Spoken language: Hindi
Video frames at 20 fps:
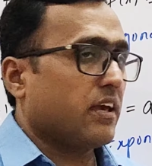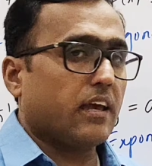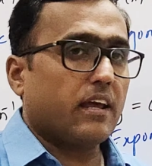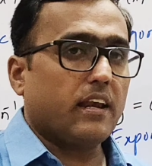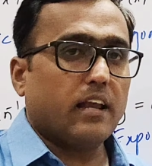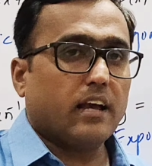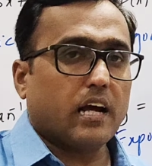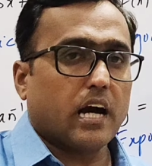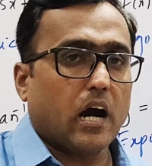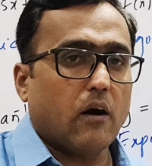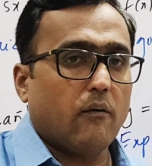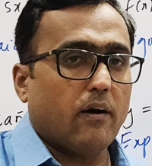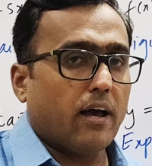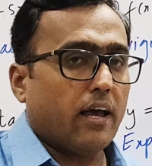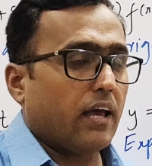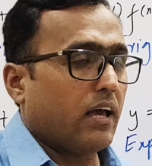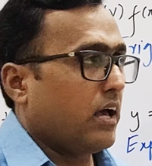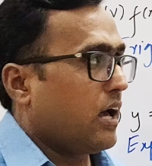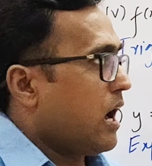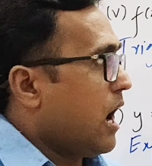ए लिखा हुआ
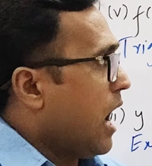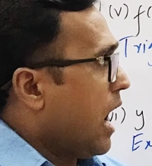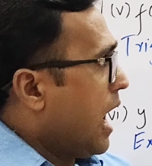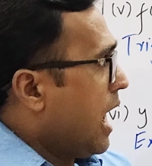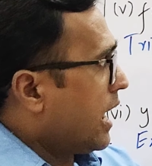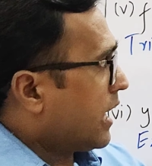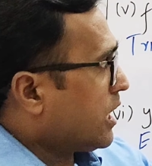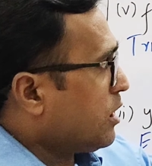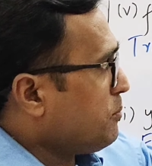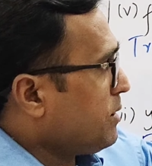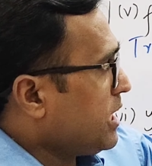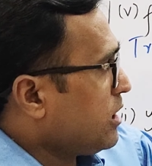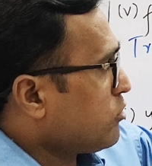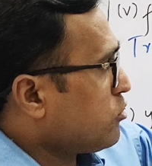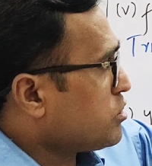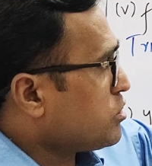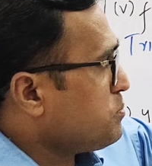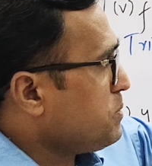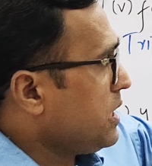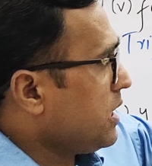है आगे भले
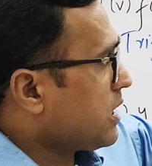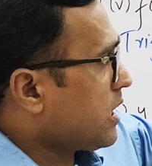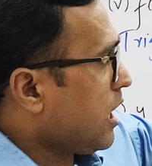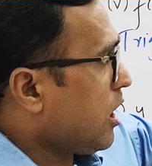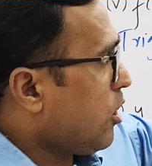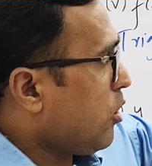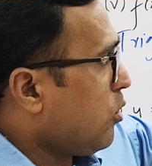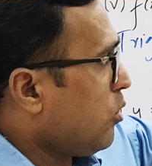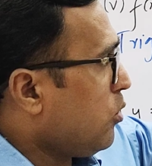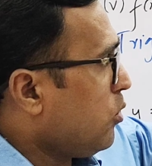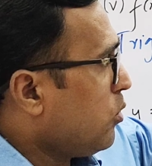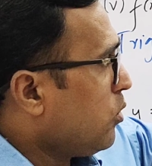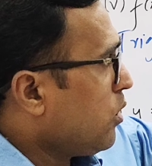कुछ भी लिखा हो